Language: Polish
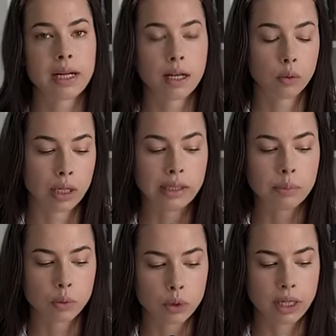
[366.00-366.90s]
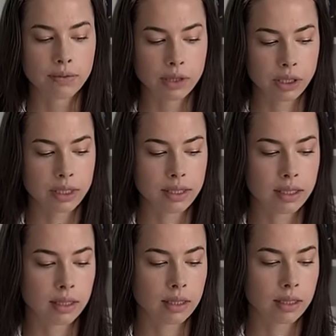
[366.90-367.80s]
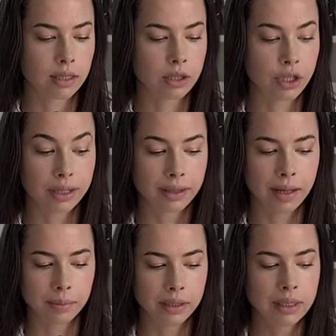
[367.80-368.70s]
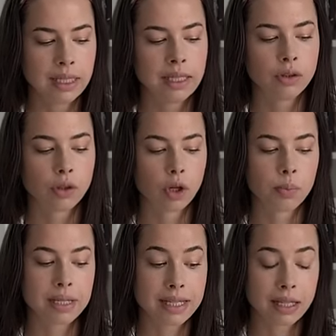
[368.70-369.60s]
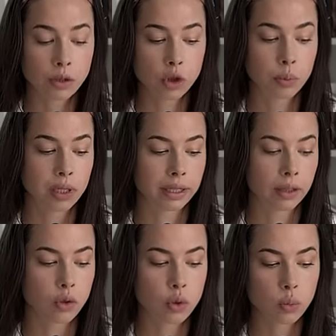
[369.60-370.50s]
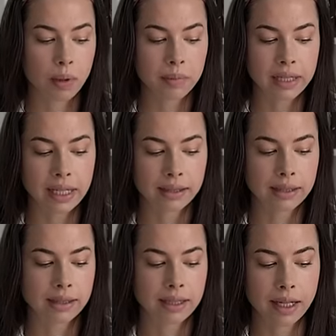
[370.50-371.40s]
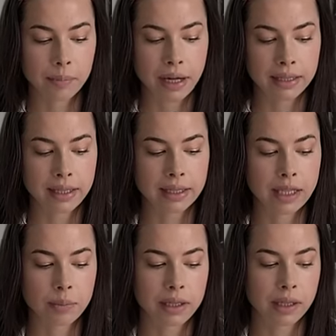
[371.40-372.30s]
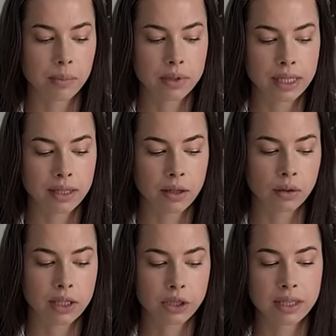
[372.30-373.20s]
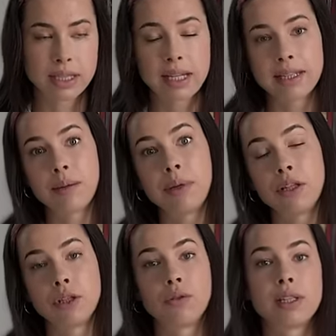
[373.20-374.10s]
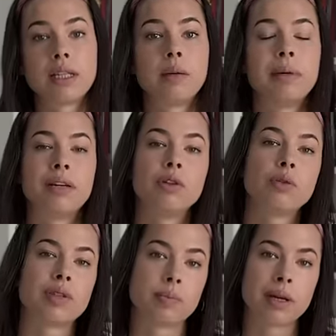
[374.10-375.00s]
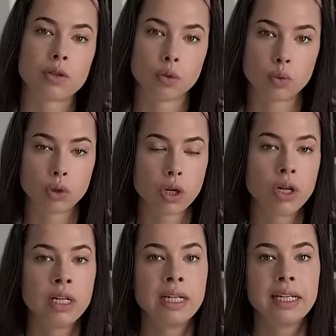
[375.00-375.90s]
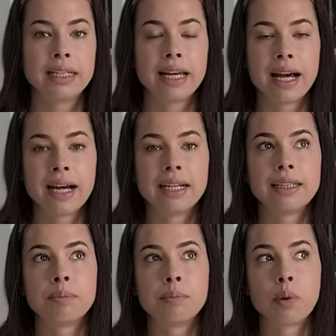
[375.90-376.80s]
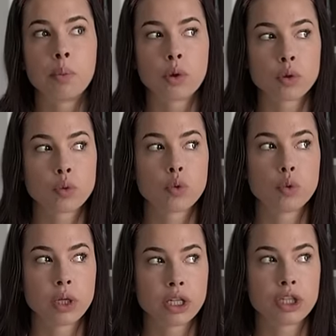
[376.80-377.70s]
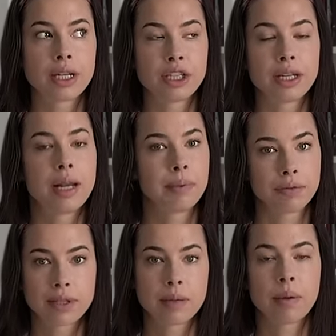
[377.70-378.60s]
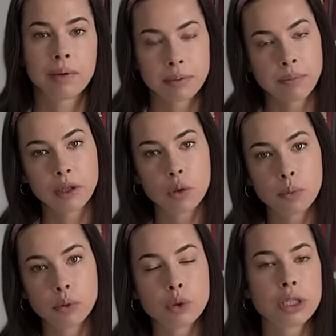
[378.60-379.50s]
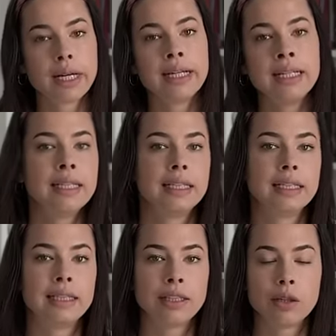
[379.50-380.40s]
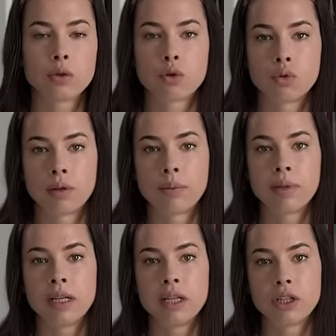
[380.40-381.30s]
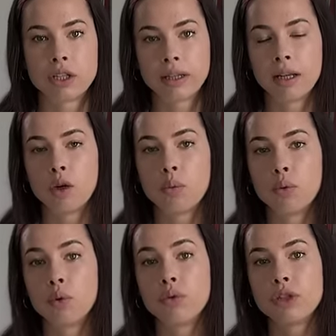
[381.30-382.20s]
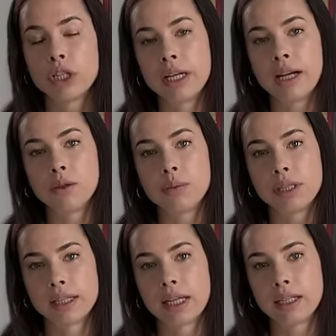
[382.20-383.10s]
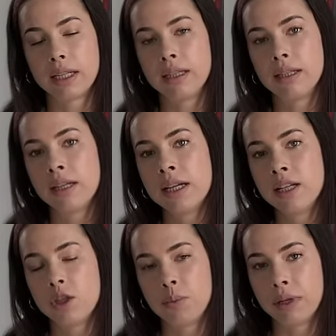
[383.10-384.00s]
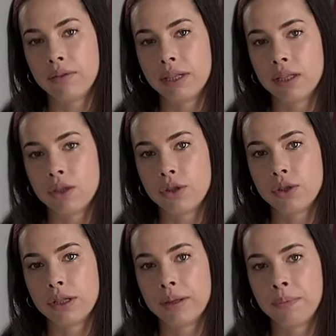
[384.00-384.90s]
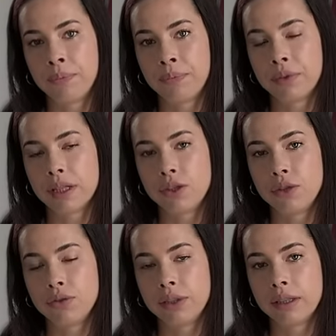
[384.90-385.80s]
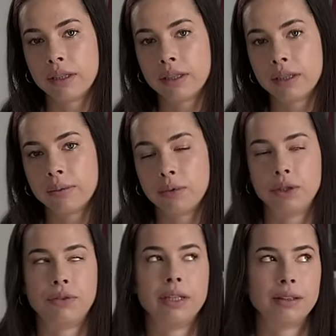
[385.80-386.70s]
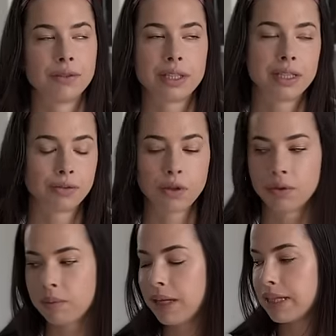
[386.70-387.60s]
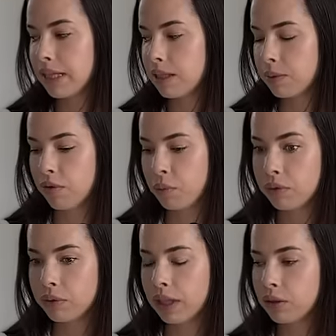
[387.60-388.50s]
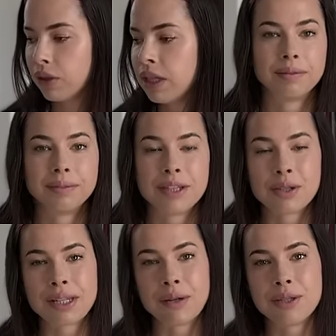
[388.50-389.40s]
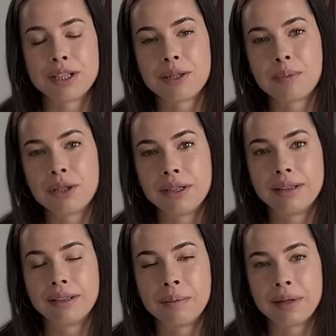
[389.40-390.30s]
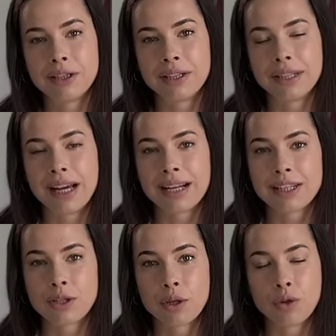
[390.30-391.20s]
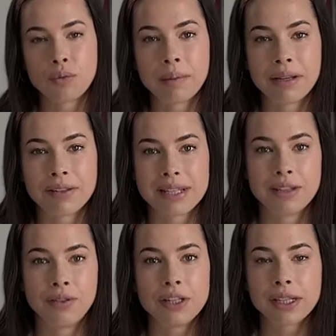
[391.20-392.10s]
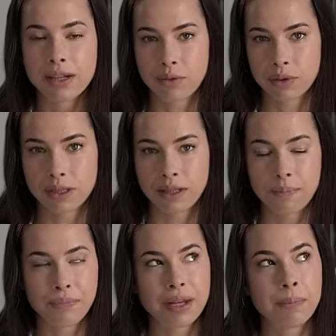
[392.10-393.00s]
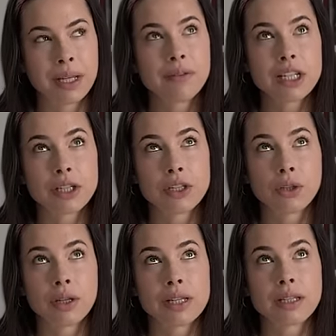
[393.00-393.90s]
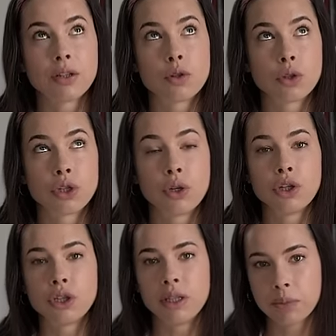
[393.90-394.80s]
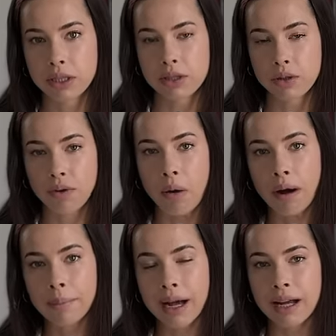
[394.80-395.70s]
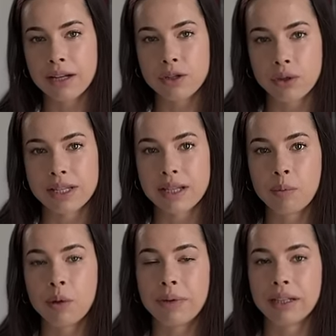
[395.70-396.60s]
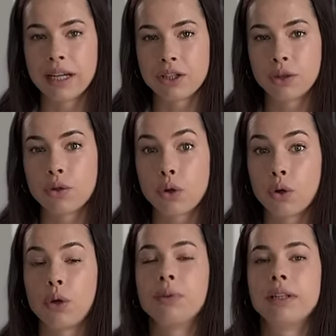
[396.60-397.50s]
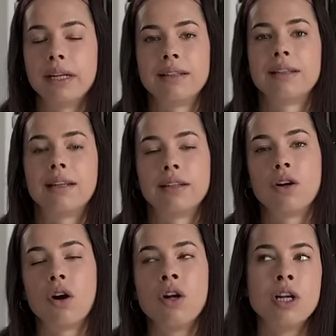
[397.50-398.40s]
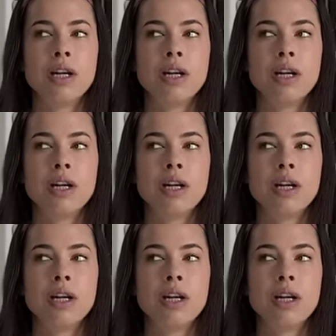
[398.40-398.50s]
taka naturalna poduszka właśnie z ziarnami, to bezsenność, bóle kręgosłupa, migreny, chrapanie, nadmierne pocenie, odleżny stres, napięcie. No więc tych benefitów jest bardzo dużo. Ja e, po prostu czuję, że się lepiej wysypiam, kiedy mam taką poduszkę e, i nie odczuwam żadnego bólu w szyi, a to mi się zdarza, kiedy śpię w jakichś um, dziwnych, e, dziwnych, no w sensie w nowych miejscach, gdzie mam wpływu na to, Zostając jeszcze przy temacie akcesoriów, mam dla Was dwie ciekawostki. Pierwsza rzecz to jest coś, czego jeszcze nie przetestowałam, ale co jest na moim radarze i to jest ogromny trend, dlatego